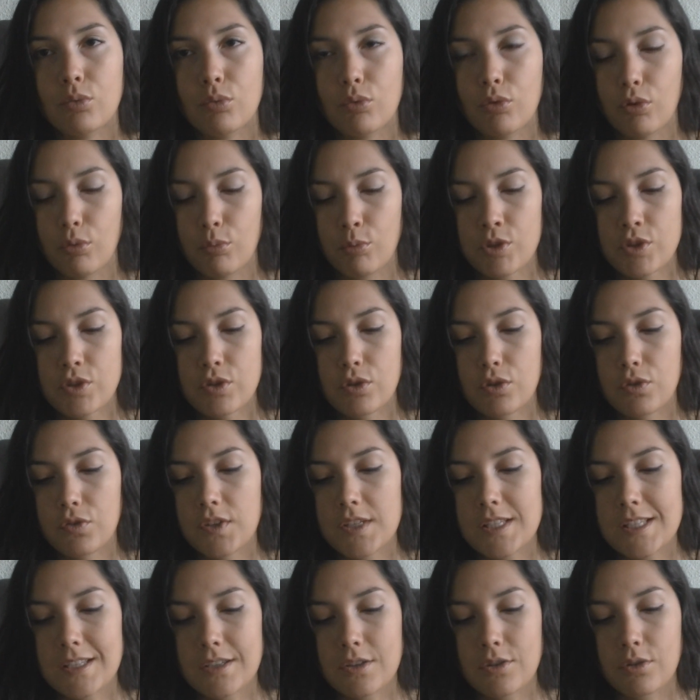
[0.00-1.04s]
Donc moi ce que je
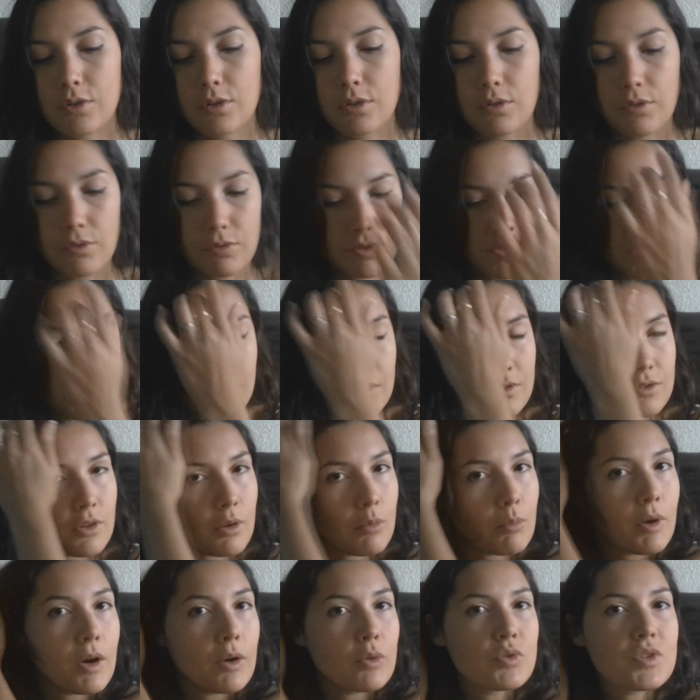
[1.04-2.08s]
fais c'est que vous avez vu
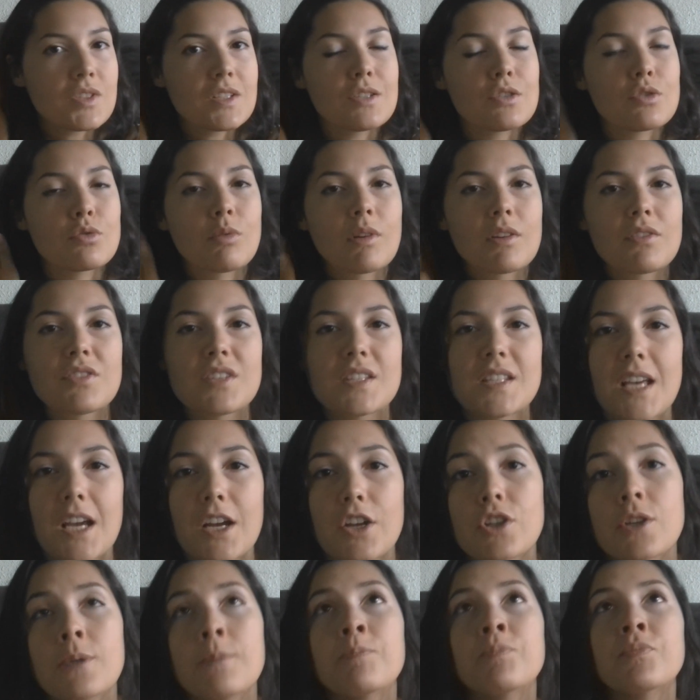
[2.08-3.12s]
dans ma routine soin
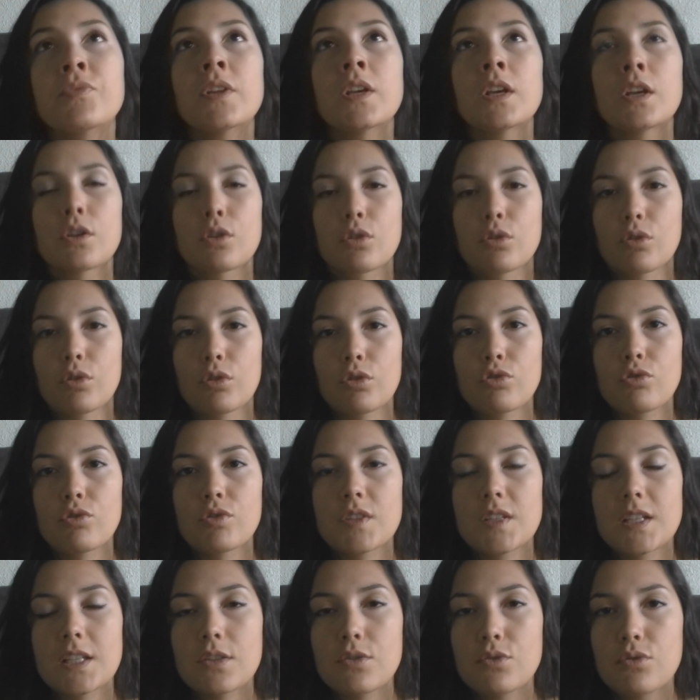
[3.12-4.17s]
visage, que
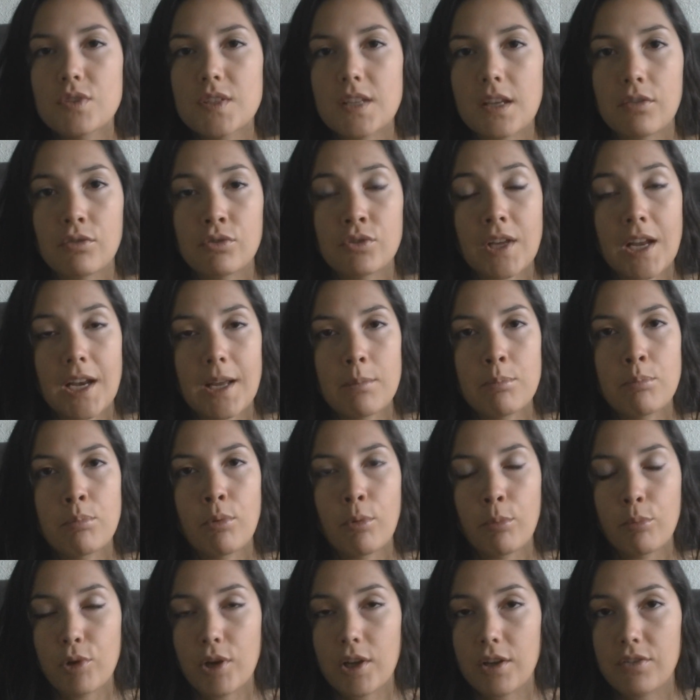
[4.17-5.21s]
j'utilise du savon d'Alep
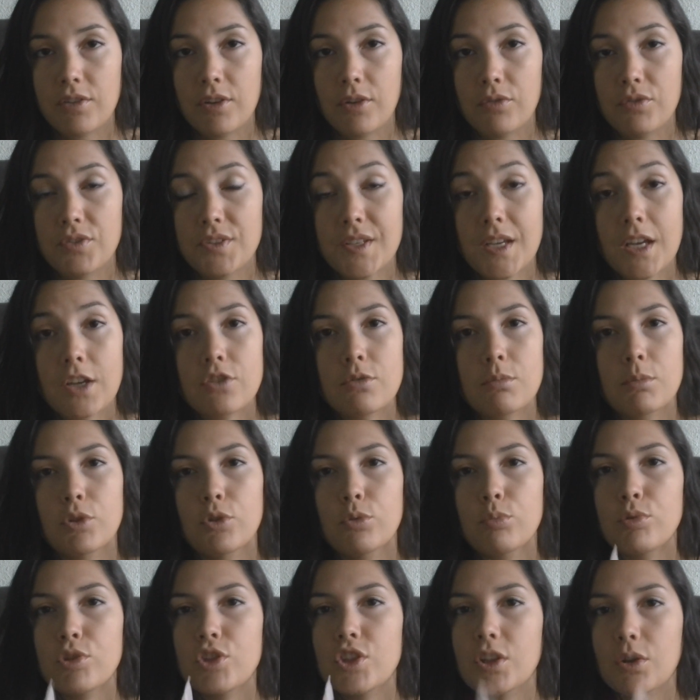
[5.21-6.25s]
pour me laver le visage, mais
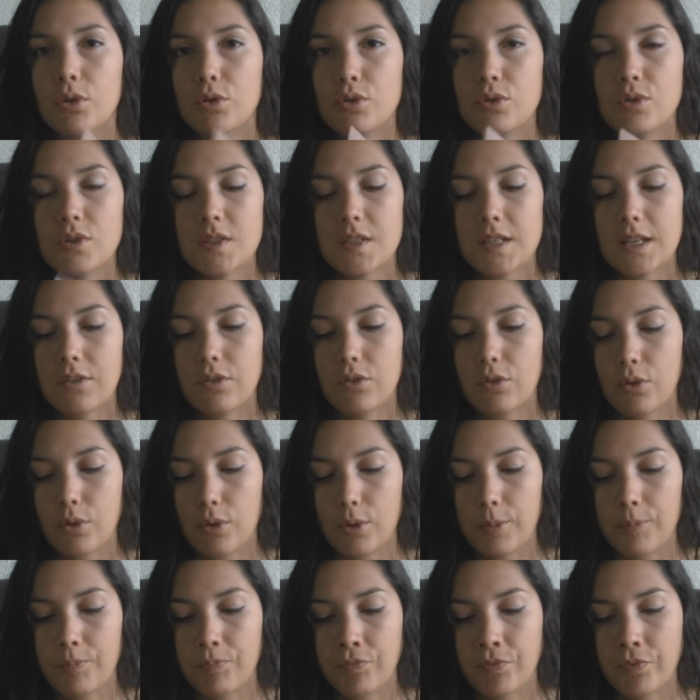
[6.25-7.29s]
depuis que j'ai reçu
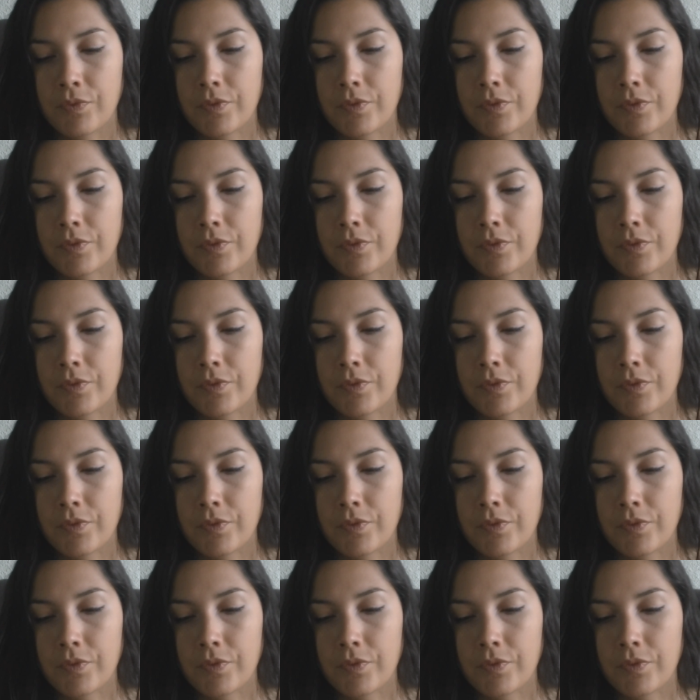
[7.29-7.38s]
euh,